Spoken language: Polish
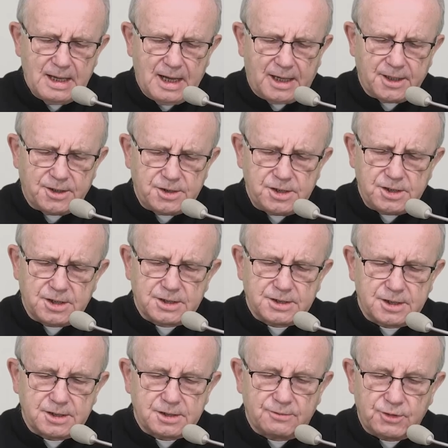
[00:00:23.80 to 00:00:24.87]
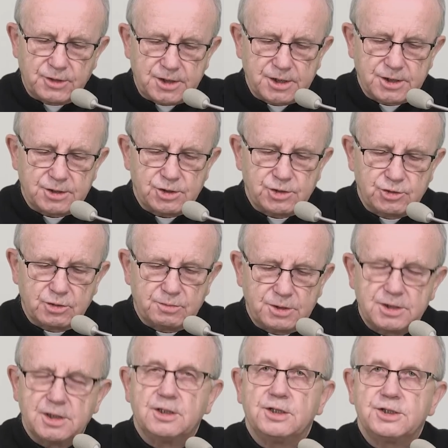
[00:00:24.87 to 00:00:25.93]
Ale dziś jest też 27
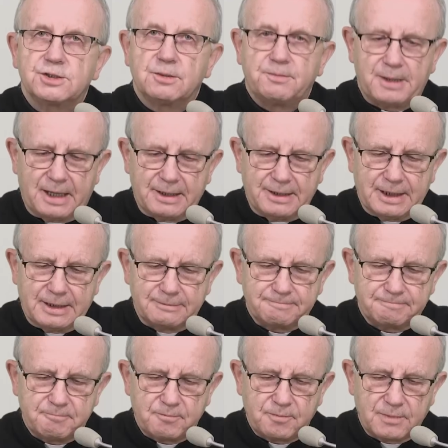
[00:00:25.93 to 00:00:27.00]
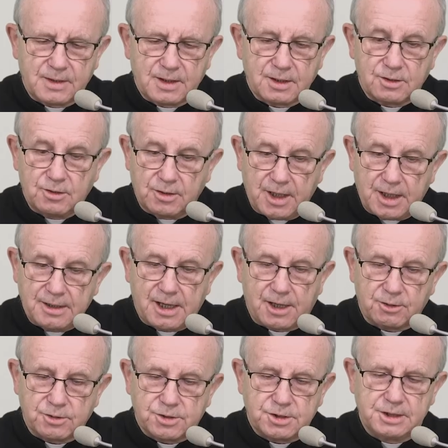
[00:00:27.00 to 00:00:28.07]
dzień listopada, kolejna
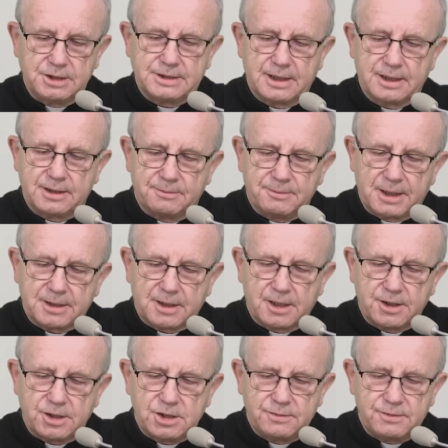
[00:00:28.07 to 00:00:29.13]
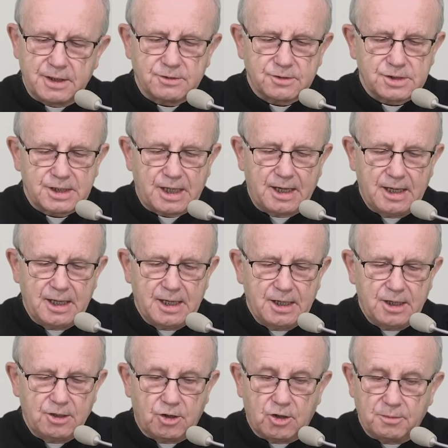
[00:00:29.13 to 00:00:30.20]
rocznica, gdy Matka Najświętsza
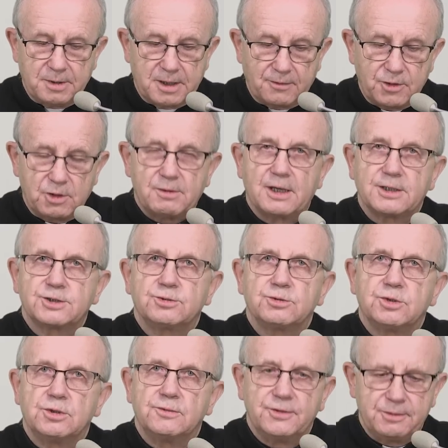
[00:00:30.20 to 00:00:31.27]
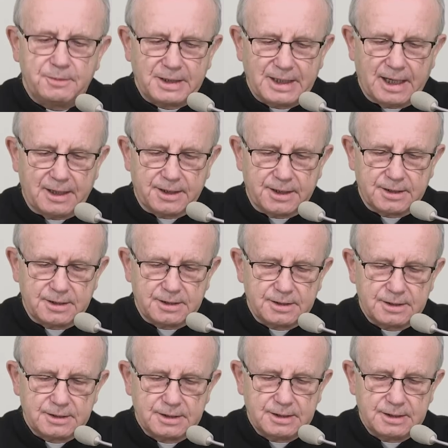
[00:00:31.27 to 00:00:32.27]
objawiła cudowny medalik.